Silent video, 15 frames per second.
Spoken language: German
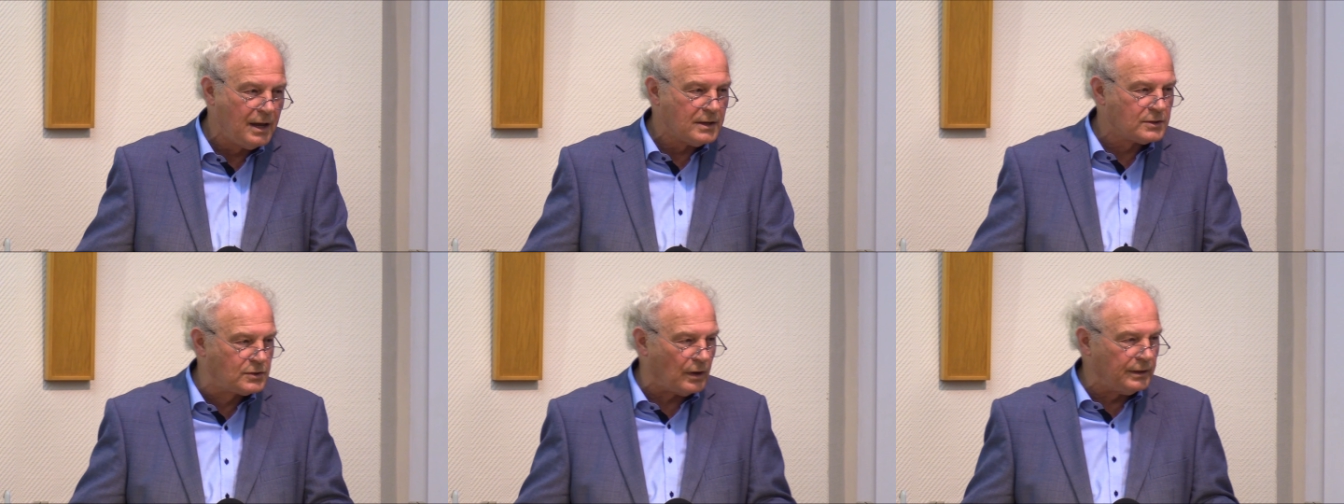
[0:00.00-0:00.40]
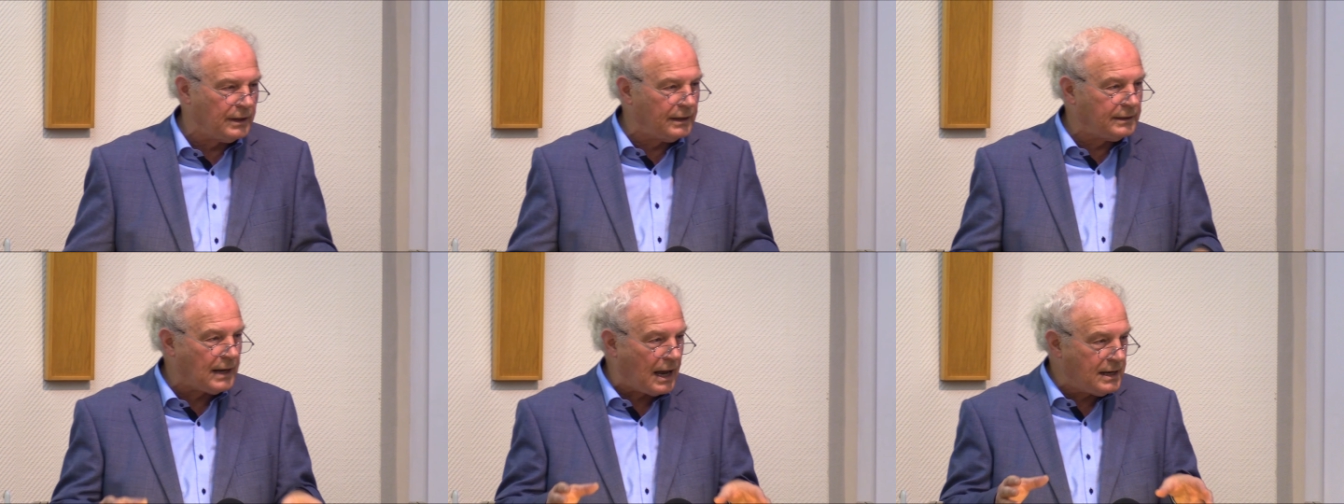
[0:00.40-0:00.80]

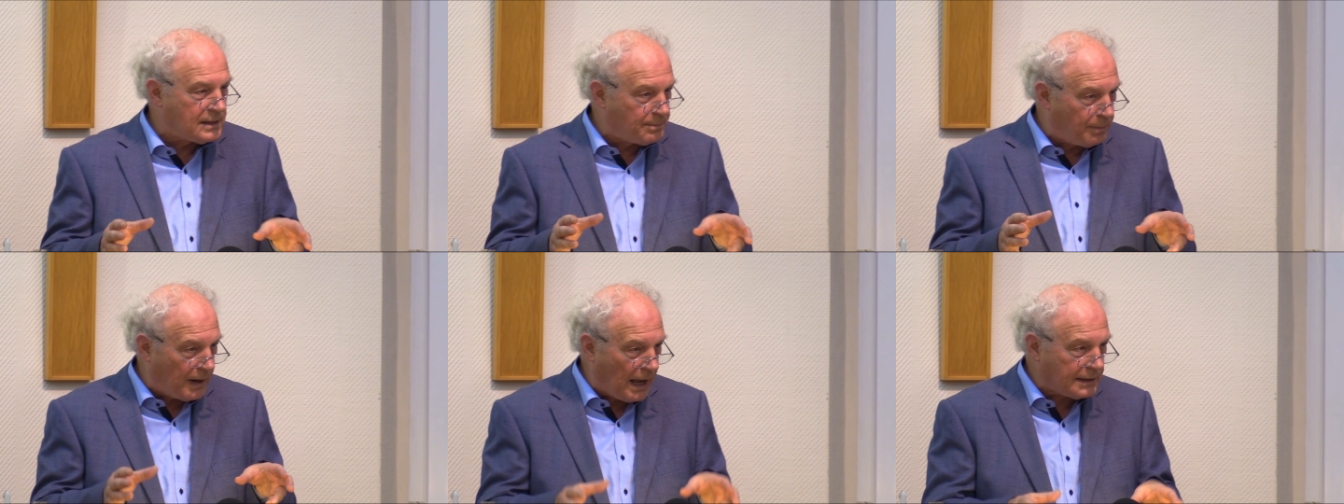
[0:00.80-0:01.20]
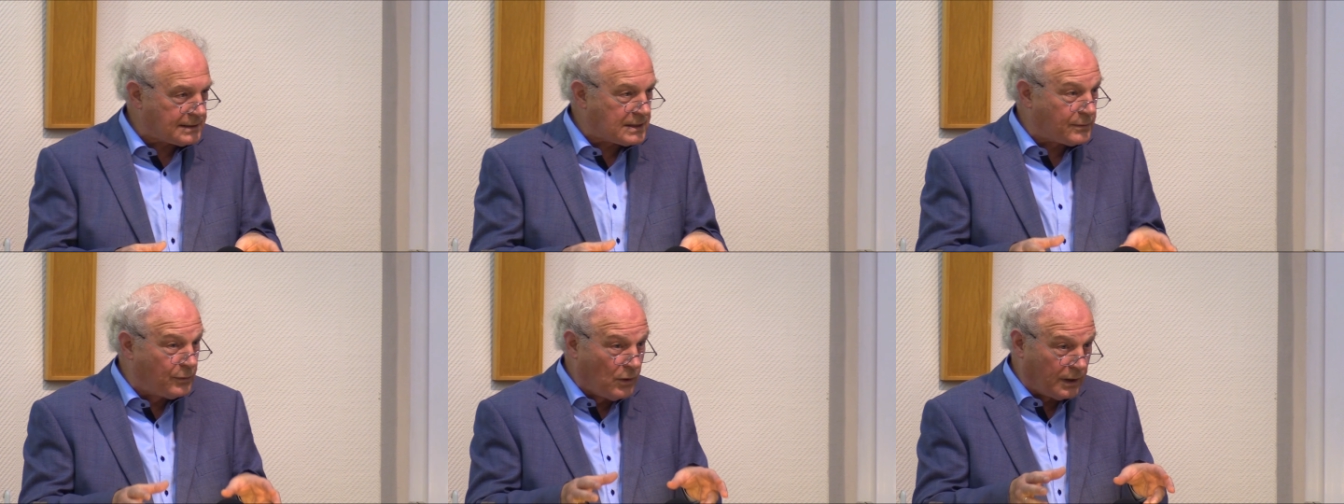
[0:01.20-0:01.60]
sondern da ist
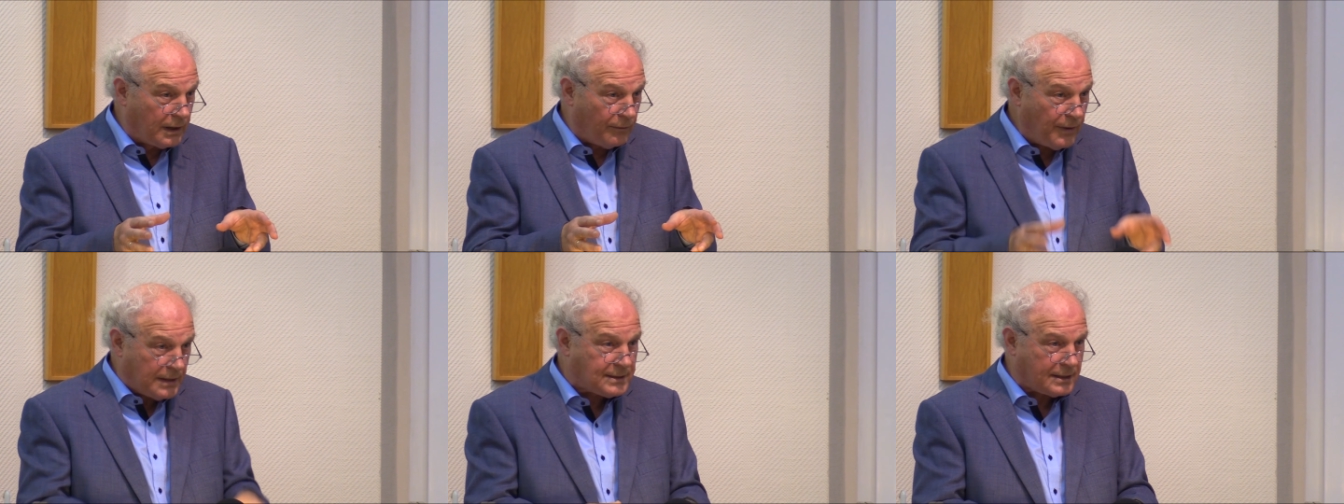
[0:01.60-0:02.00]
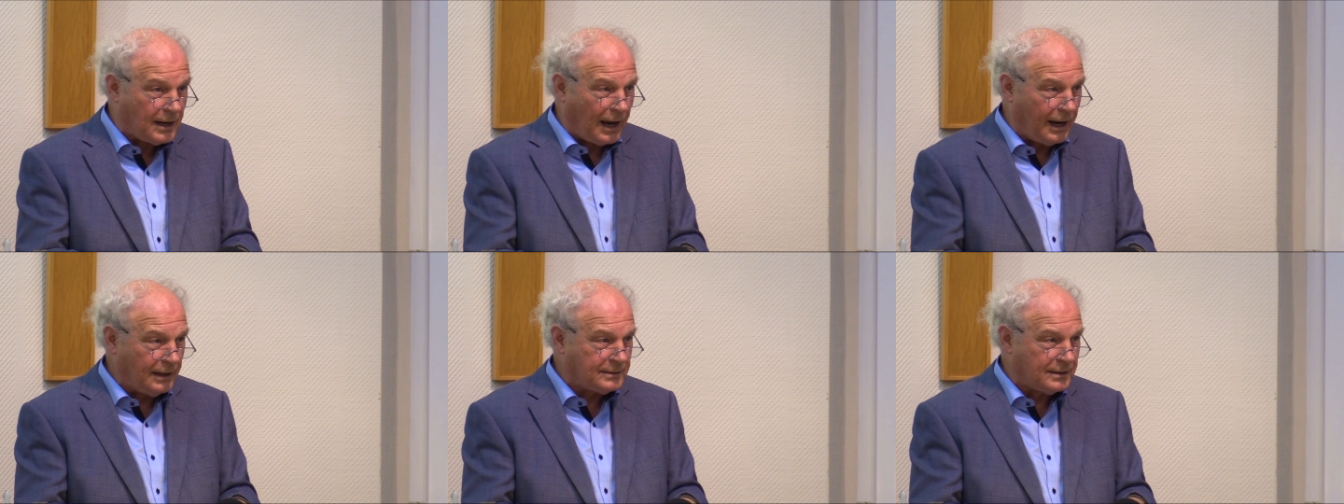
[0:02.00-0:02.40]
Platz für
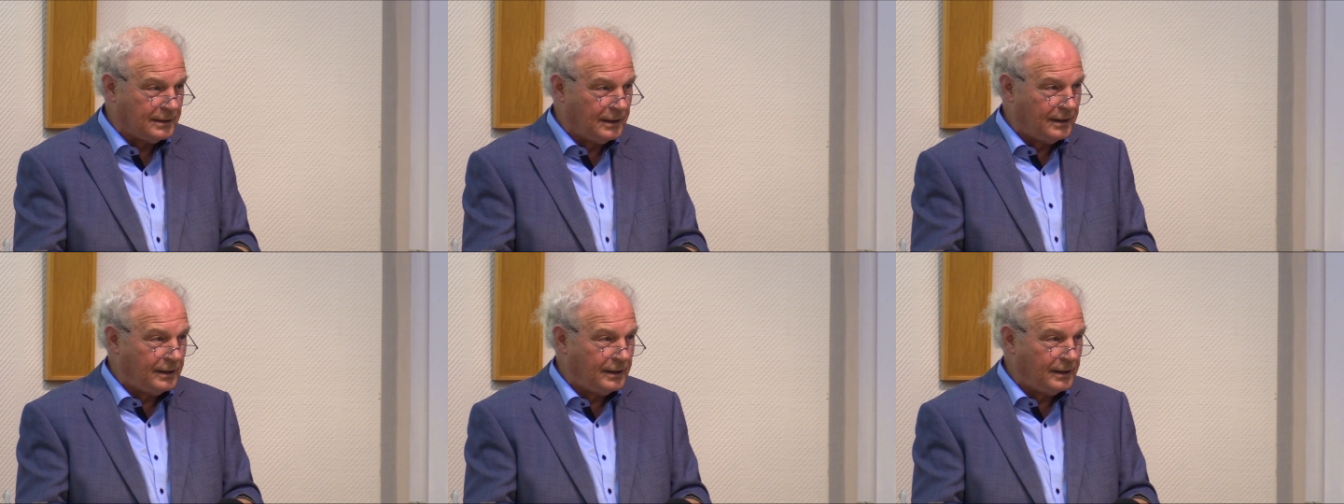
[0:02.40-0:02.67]
Gewissheit.